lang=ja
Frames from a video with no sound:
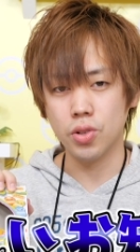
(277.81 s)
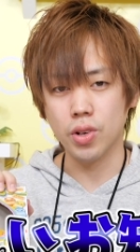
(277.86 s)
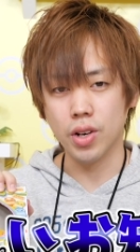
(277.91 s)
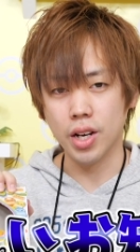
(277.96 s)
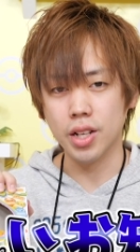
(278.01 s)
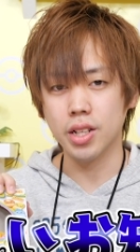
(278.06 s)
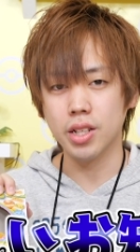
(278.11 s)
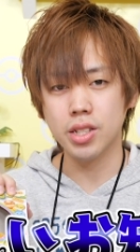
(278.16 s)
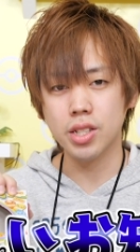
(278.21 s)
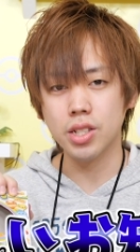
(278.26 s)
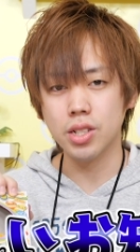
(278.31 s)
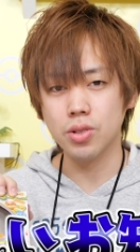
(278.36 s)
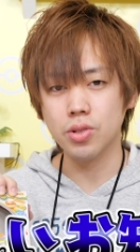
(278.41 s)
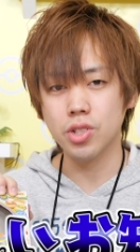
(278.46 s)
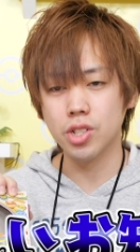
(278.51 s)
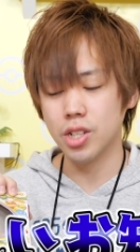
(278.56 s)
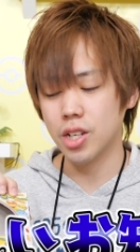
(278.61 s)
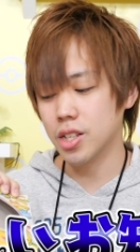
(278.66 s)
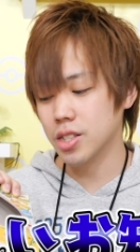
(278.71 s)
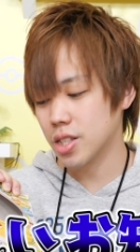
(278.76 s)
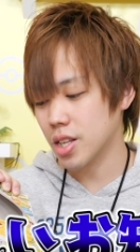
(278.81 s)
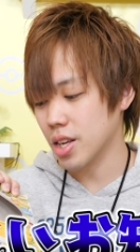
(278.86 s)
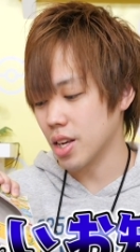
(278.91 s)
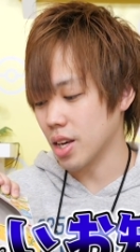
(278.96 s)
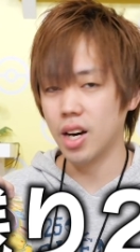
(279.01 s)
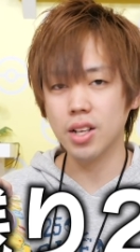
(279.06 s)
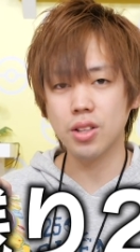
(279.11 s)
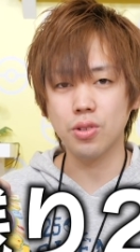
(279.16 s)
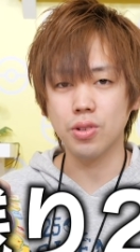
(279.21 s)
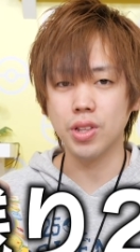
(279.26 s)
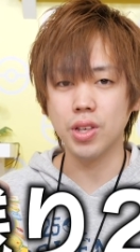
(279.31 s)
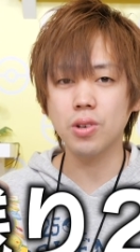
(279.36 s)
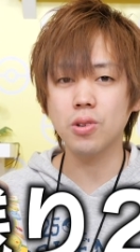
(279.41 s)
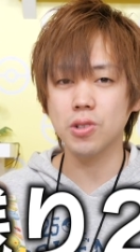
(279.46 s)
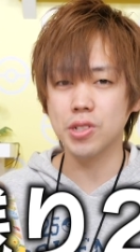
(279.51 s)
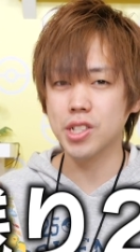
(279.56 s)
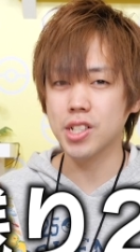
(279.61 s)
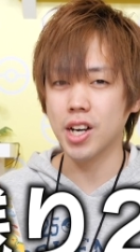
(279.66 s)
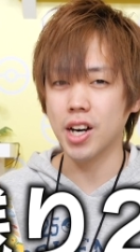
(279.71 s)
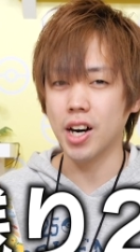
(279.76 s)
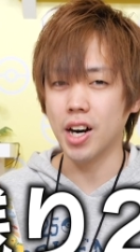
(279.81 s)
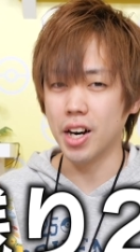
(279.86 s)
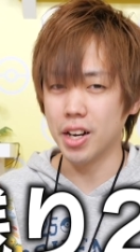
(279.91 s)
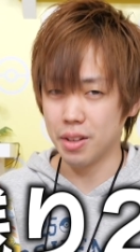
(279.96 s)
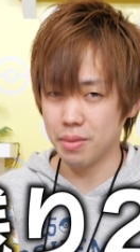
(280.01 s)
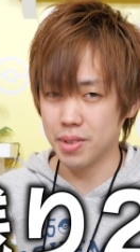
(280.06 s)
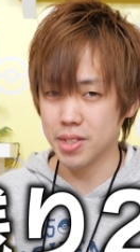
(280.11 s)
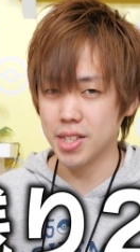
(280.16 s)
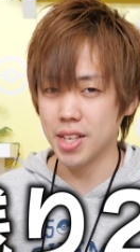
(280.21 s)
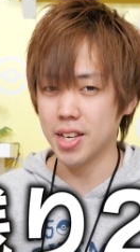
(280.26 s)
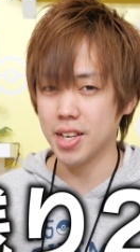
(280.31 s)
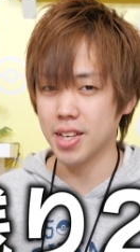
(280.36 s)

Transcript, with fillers: ちょっと悲しいお知らせあと2個しかありませ